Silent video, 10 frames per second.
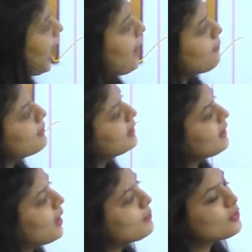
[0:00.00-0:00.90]
आपने
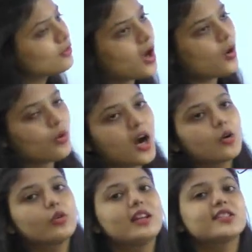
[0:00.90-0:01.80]
नाम सुना होगा
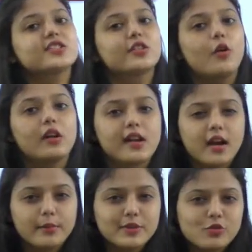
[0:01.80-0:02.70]
कोलेस्टेरॉल का
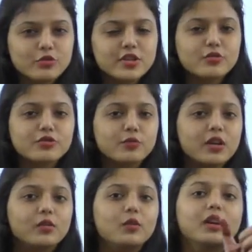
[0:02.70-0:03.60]
कभी सोचा उस
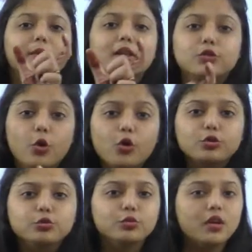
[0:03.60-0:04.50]
वर्ड को अगर मैं तोड़
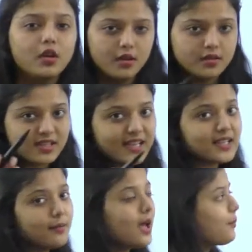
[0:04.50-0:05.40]
दूं
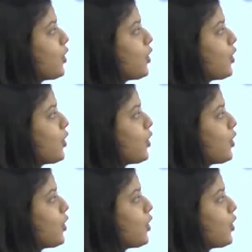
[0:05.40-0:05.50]
जैसे मैं आपको